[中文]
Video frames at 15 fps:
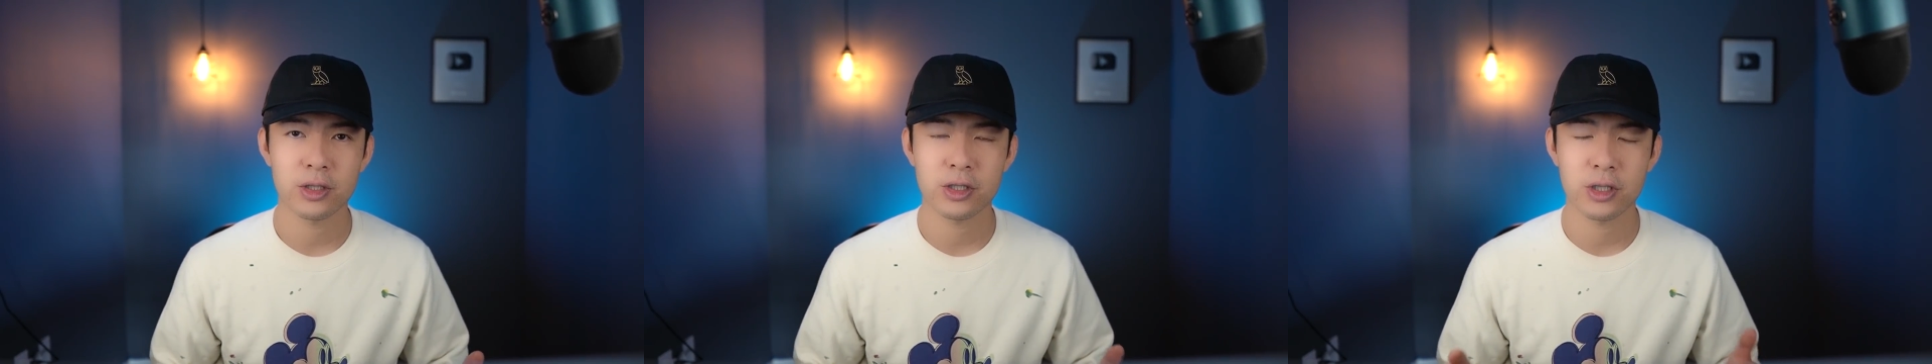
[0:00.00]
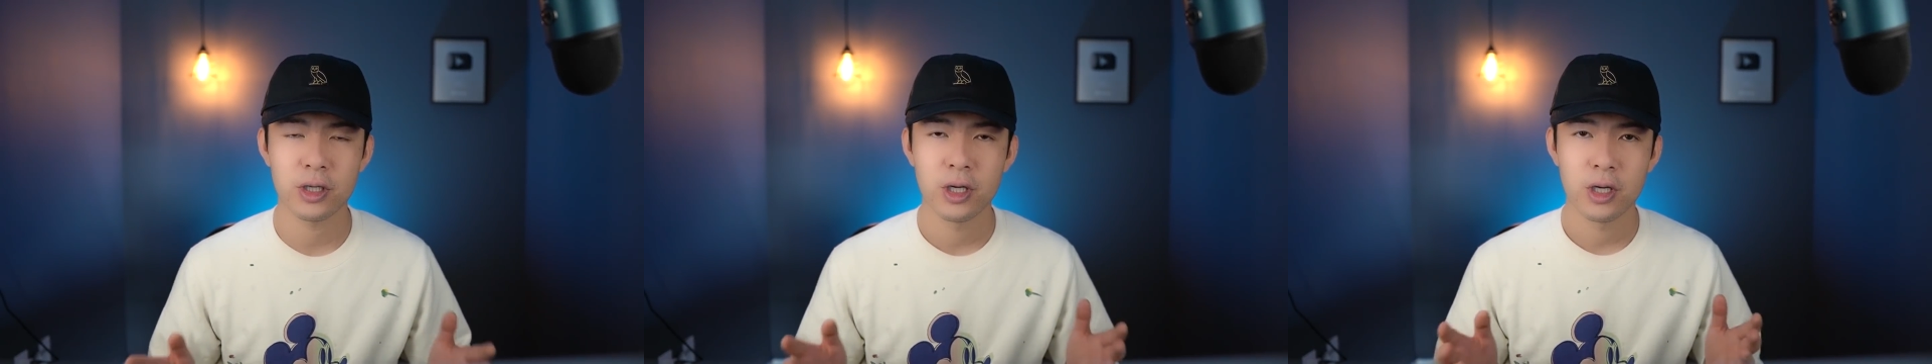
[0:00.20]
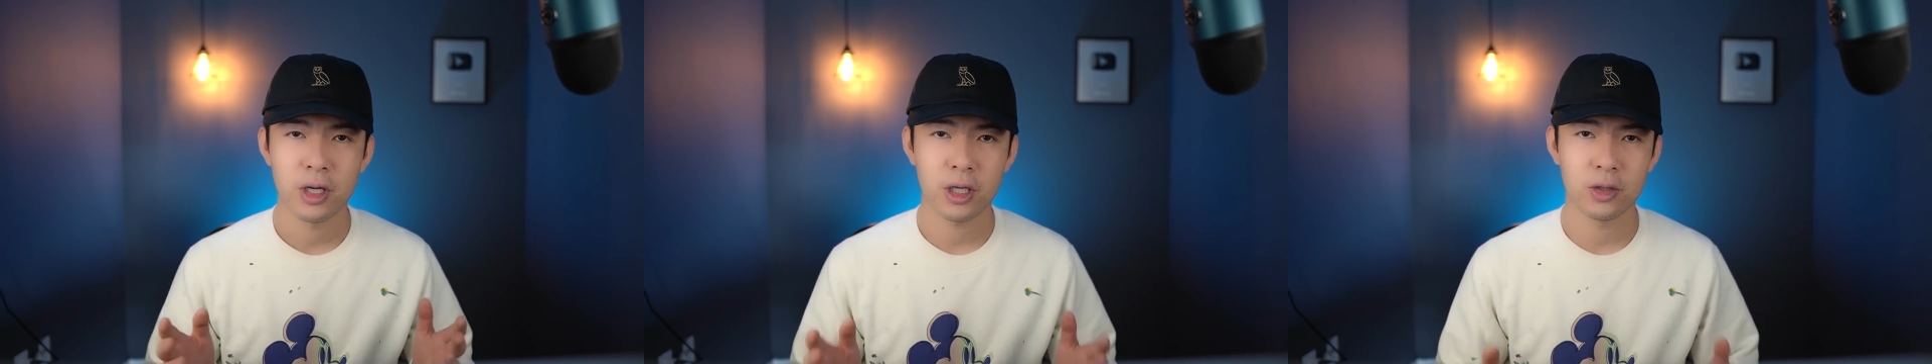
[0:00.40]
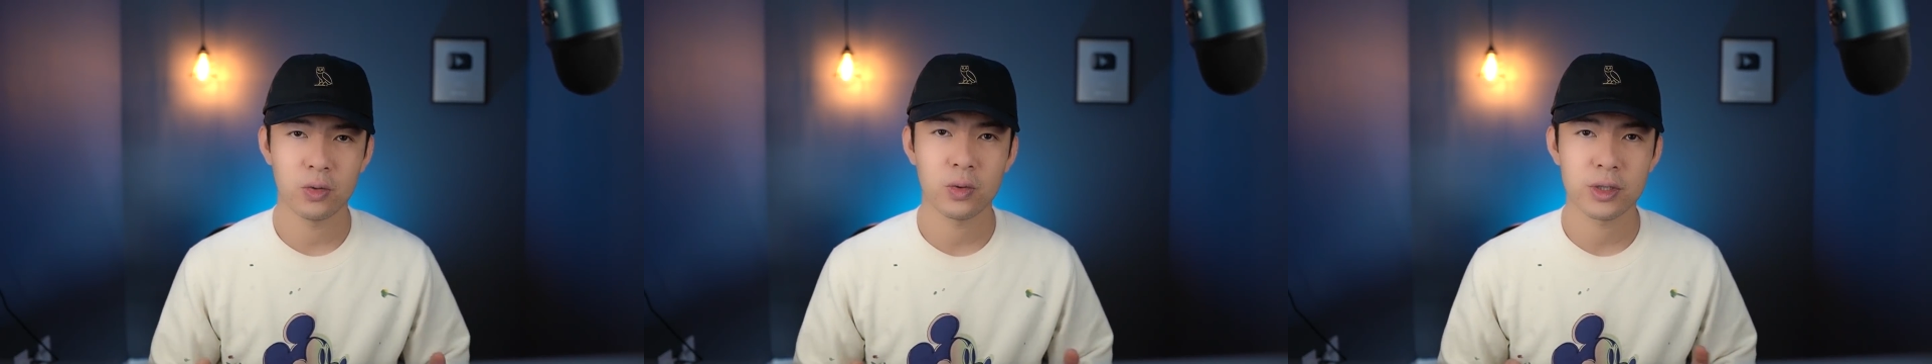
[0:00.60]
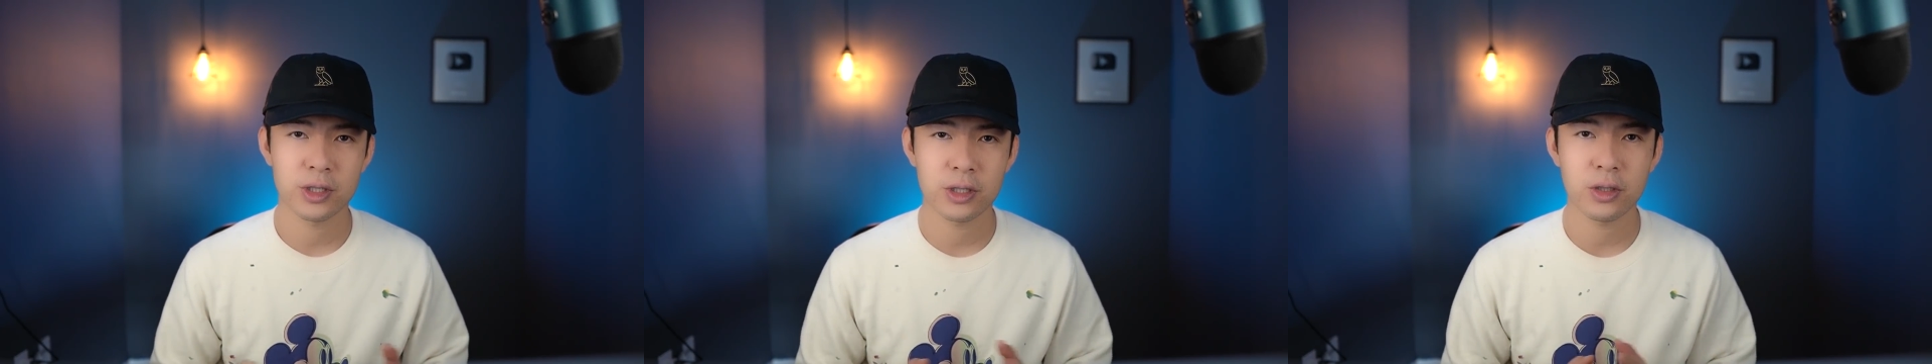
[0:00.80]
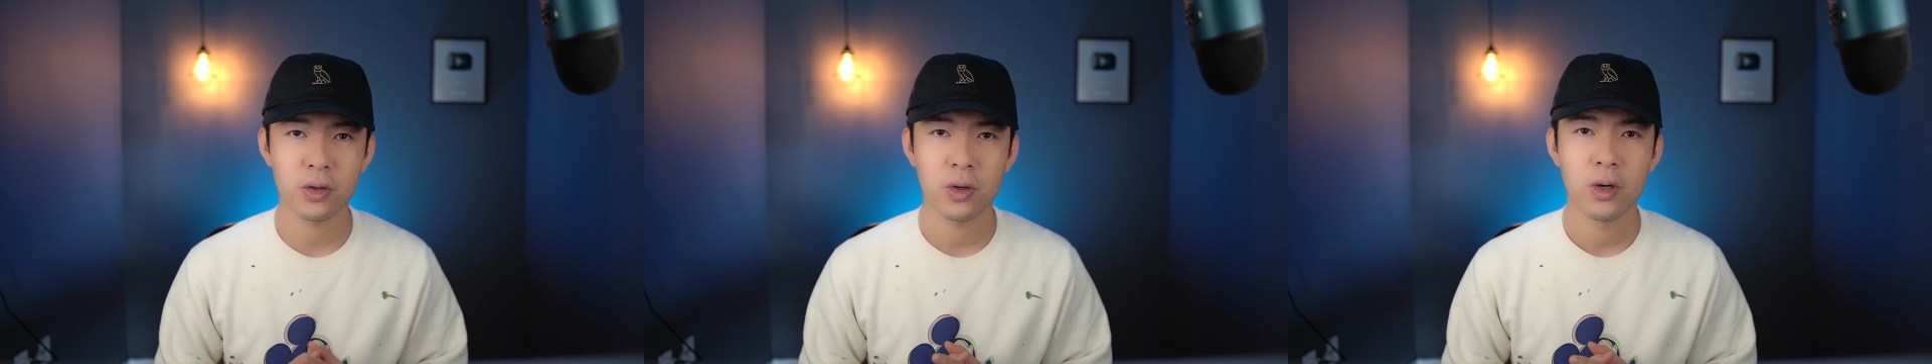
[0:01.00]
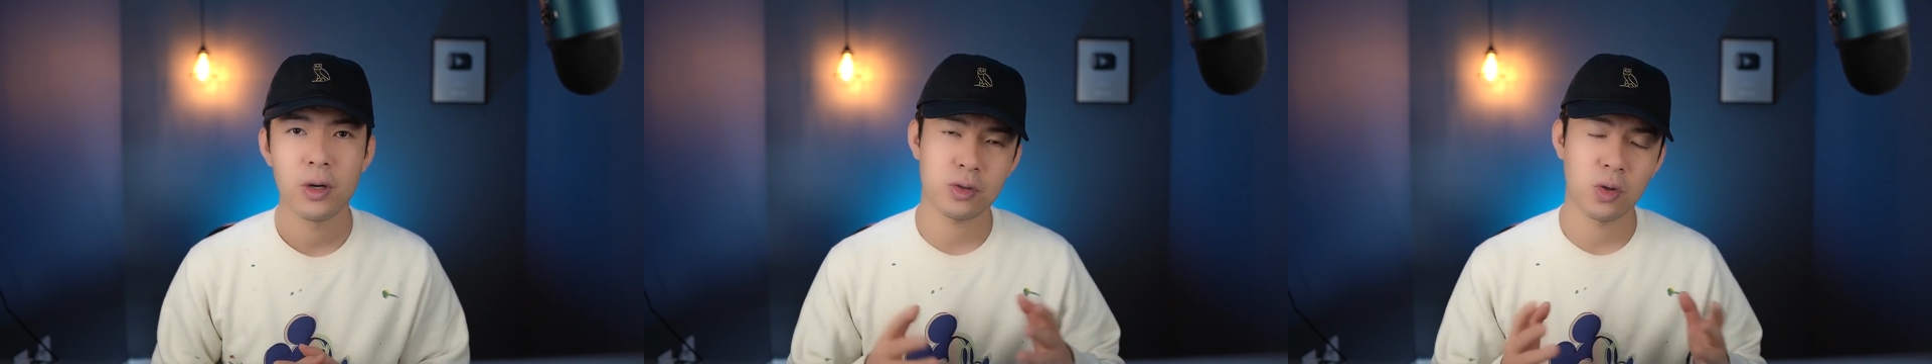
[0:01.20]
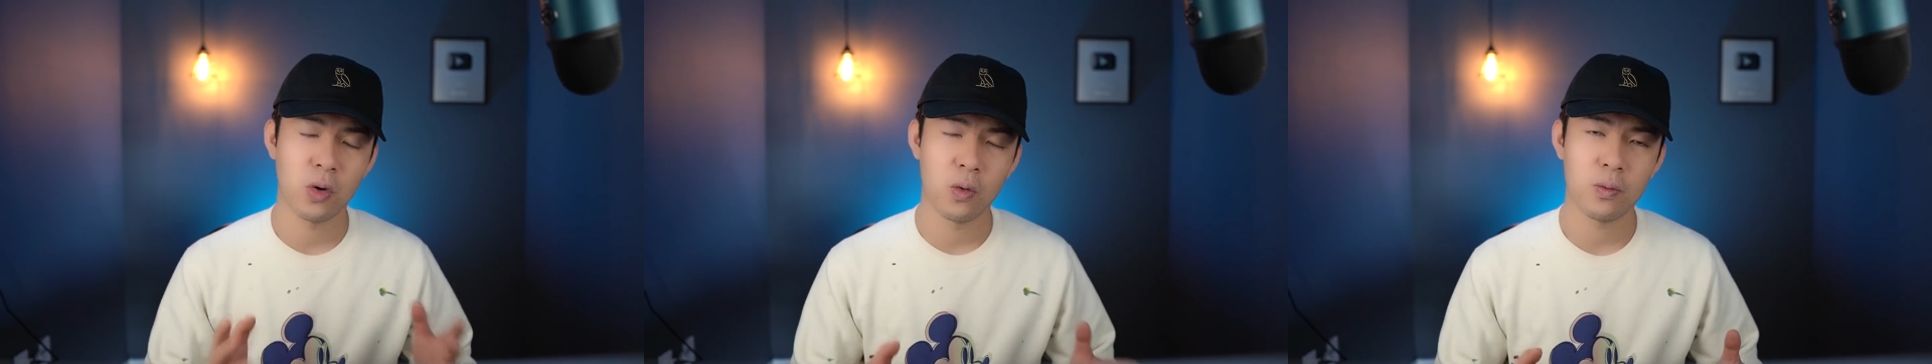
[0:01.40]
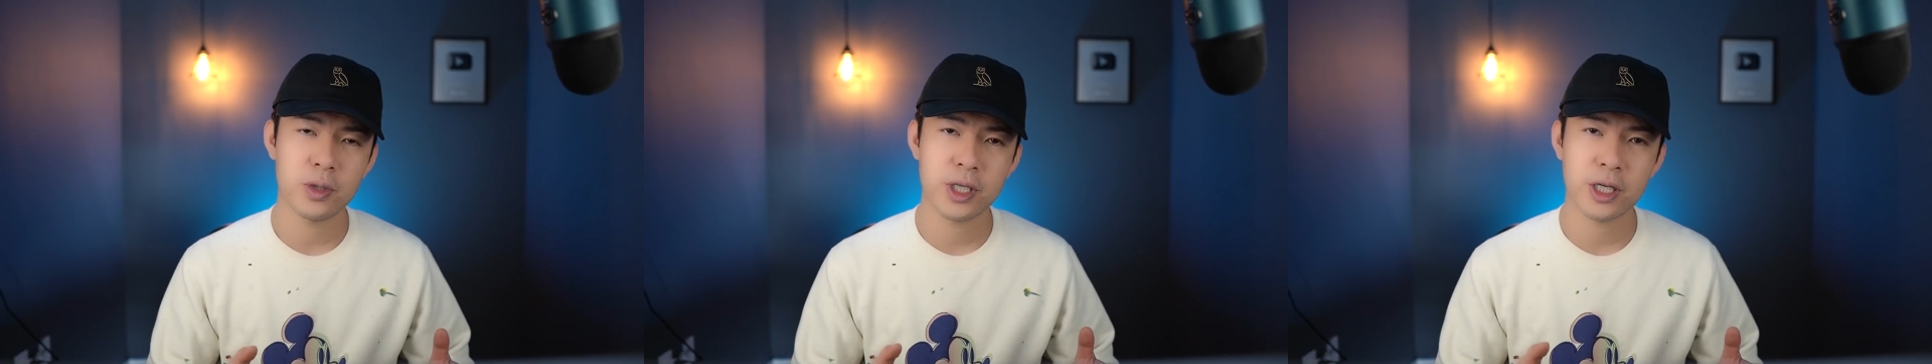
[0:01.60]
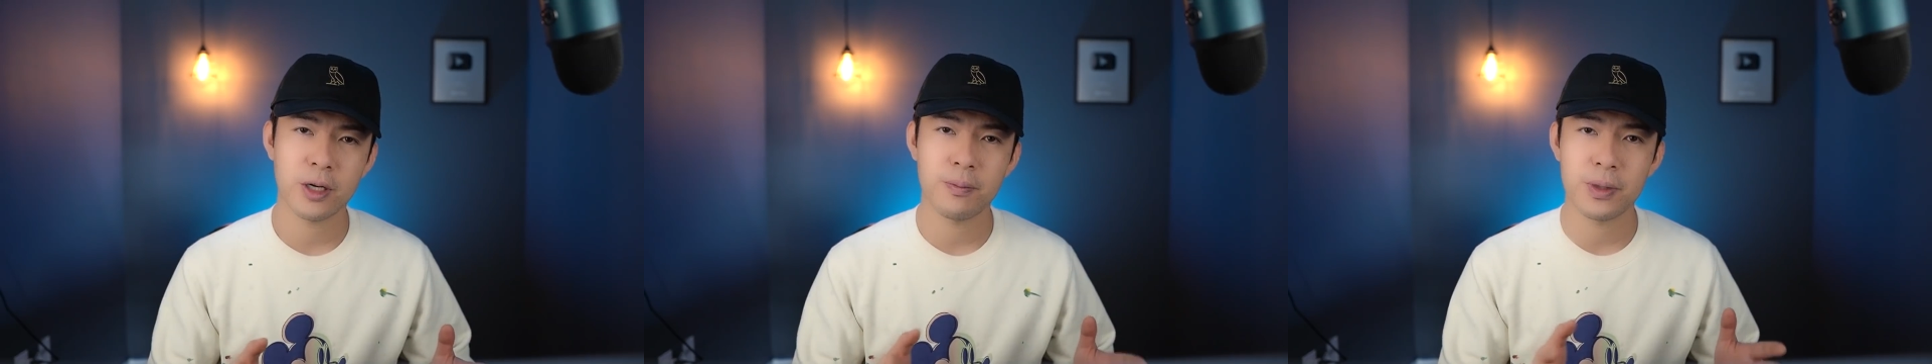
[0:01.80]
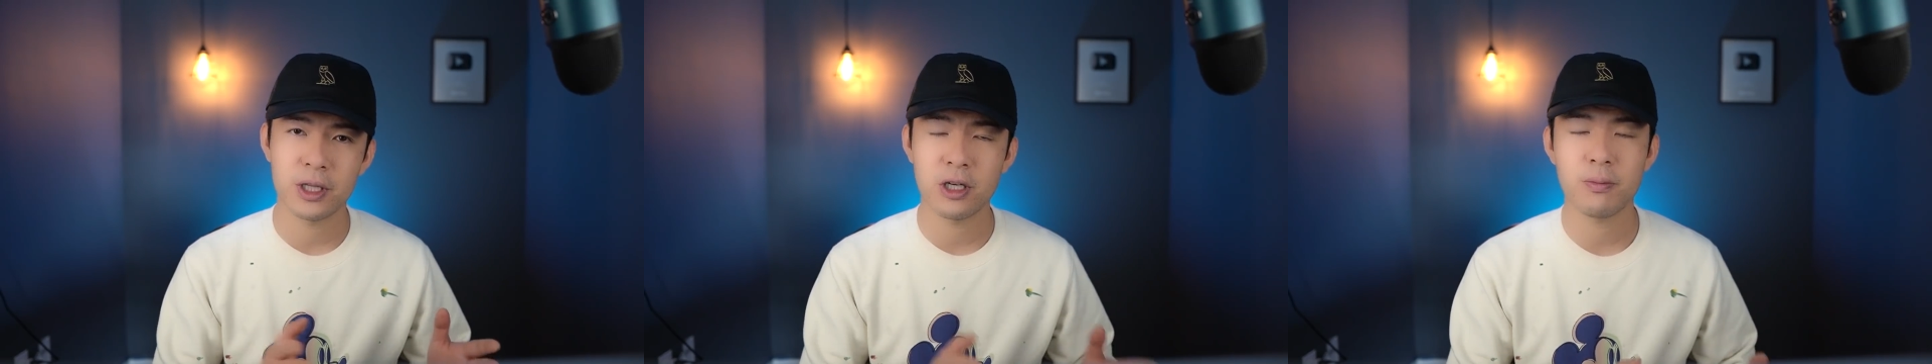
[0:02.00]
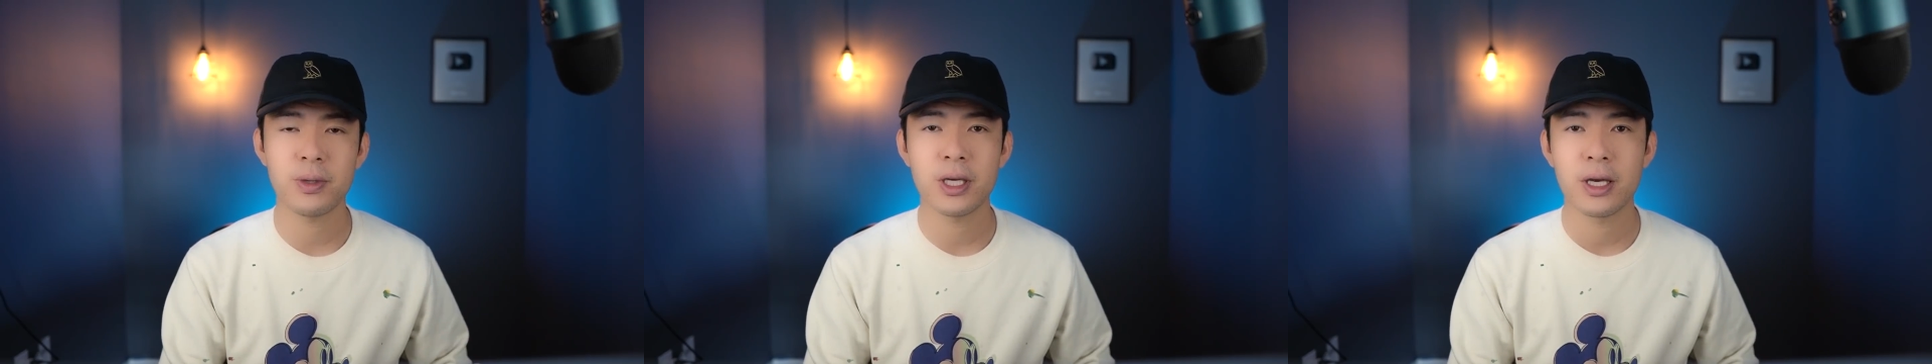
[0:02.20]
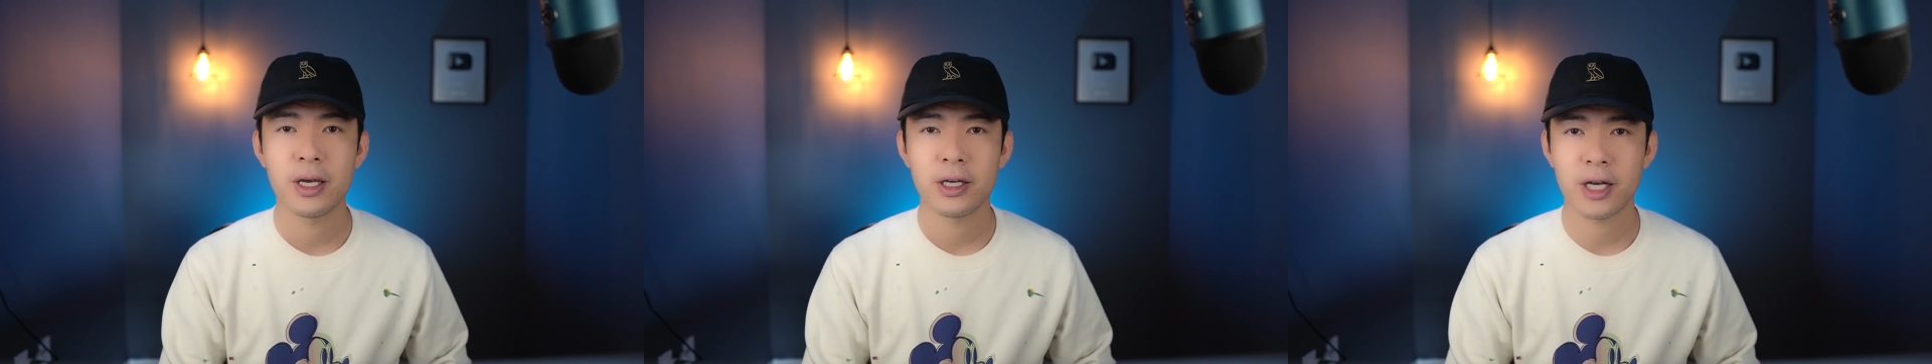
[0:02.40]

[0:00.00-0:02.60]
是很多的机构从这个比特币